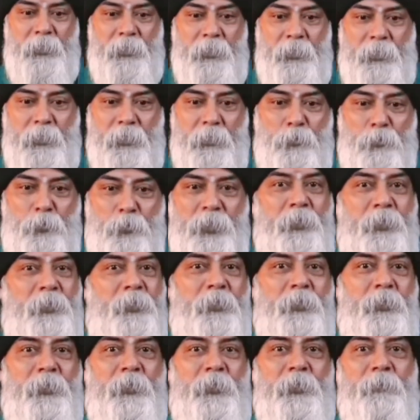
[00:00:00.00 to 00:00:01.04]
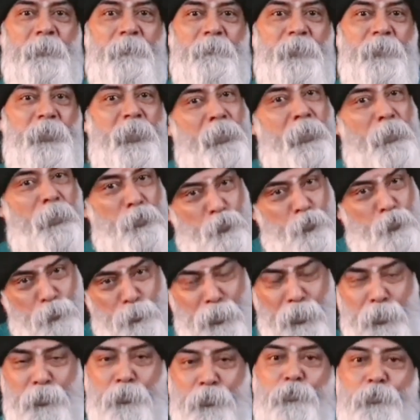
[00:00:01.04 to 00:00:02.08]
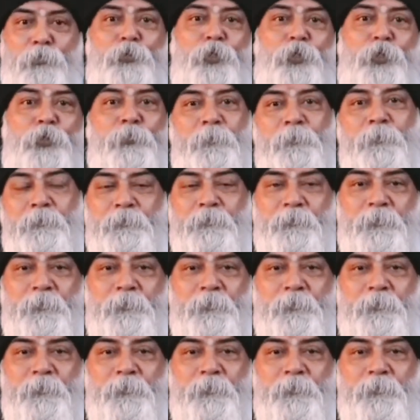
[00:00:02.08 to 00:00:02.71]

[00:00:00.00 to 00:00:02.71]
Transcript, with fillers: நான் கார் ஓட்டிட்டு இருக்கிறேன் என்னால் சும்மா இருக்க முடியும்